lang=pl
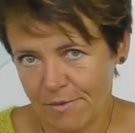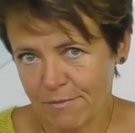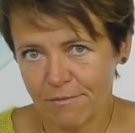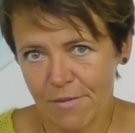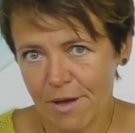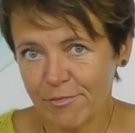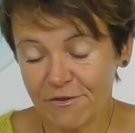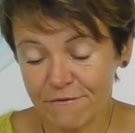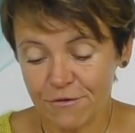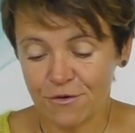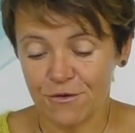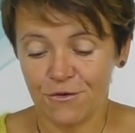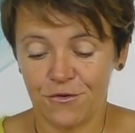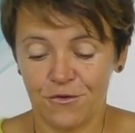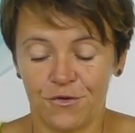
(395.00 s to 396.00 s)
ma mi
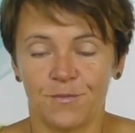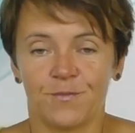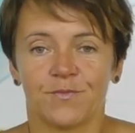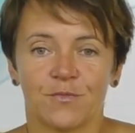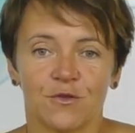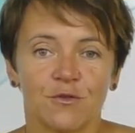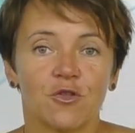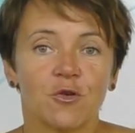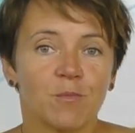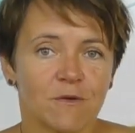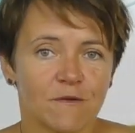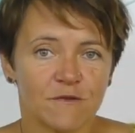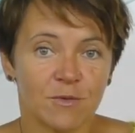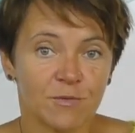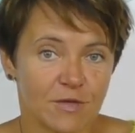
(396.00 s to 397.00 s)
wyjść? no to
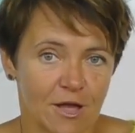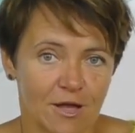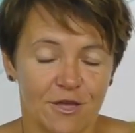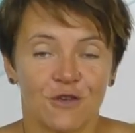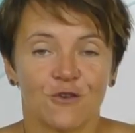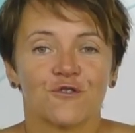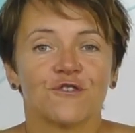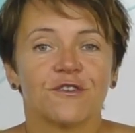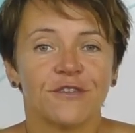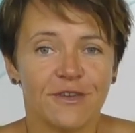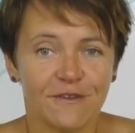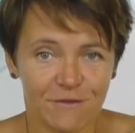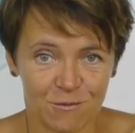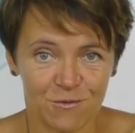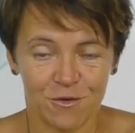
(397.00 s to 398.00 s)
powiem tak, jeszcze
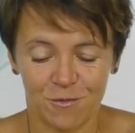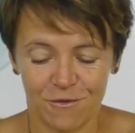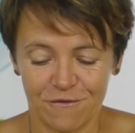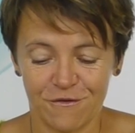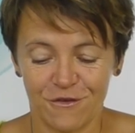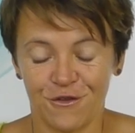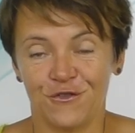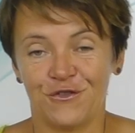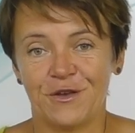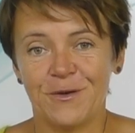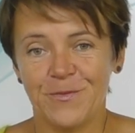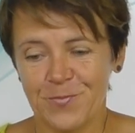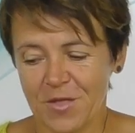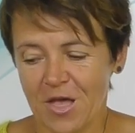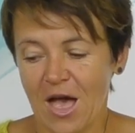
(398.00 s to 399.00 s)
nie wiem, co mi wyjdzie,
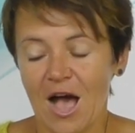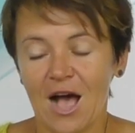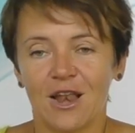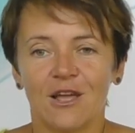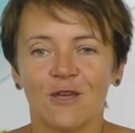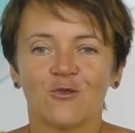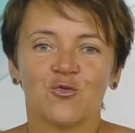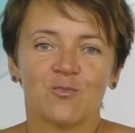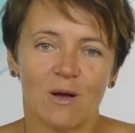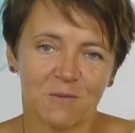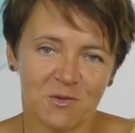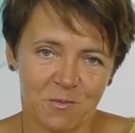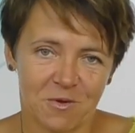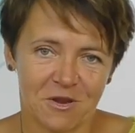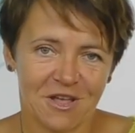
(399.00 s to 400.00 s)
ale już mam
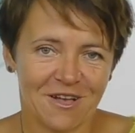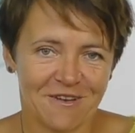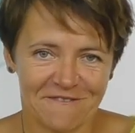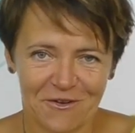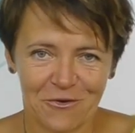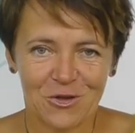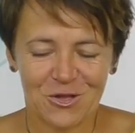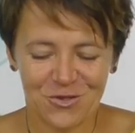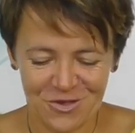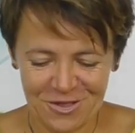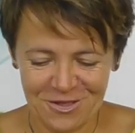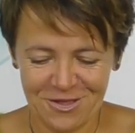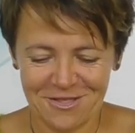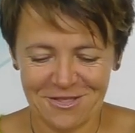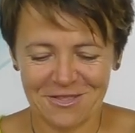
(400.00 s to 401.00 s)
spory kawałek
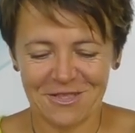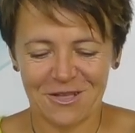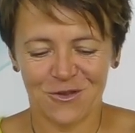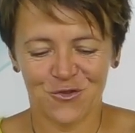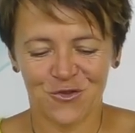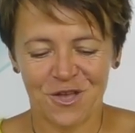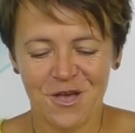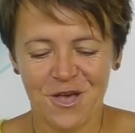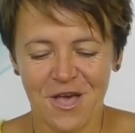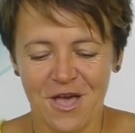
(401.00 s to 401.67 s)
dzianiny, także